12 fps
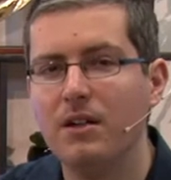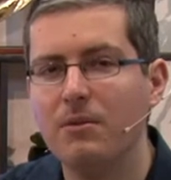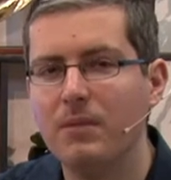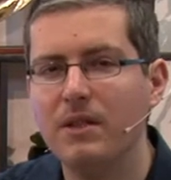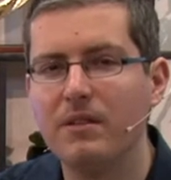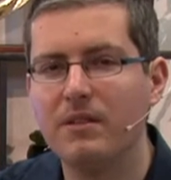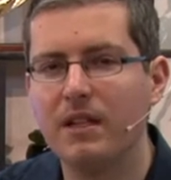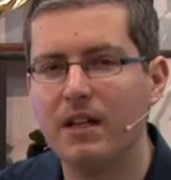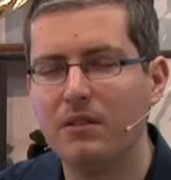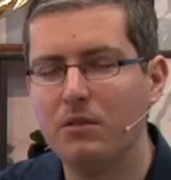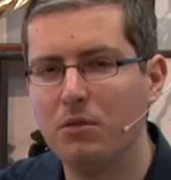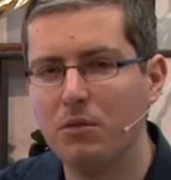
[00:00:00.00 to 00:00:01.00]
bis
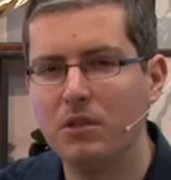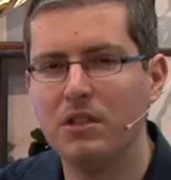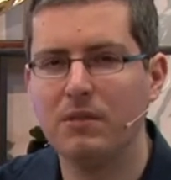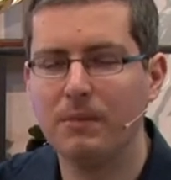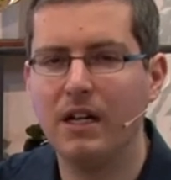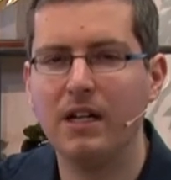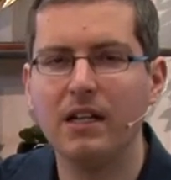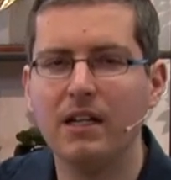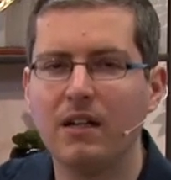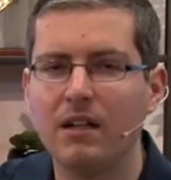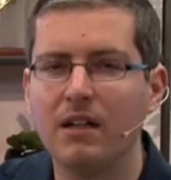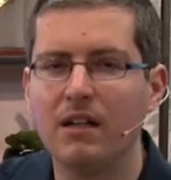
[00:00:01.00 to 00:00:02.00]
dann durch
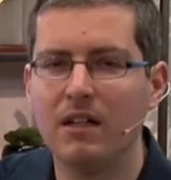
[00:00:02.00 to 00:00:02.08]
Maria